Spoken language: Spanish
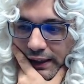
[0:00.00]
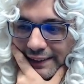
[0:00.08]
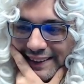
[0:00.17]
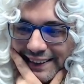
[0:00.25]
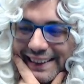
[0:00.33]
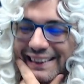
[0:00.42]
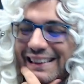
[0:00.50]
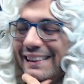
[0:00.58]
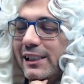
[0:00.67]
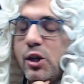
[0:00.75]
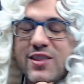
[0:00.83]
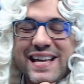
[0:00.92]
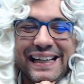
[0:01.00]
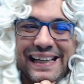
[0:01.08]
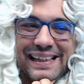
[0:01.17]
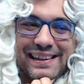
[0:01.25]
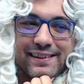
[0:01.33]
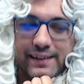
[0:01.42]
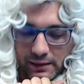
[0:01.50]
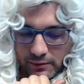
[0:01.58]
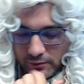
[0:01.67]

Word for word: Cada ratio de 15.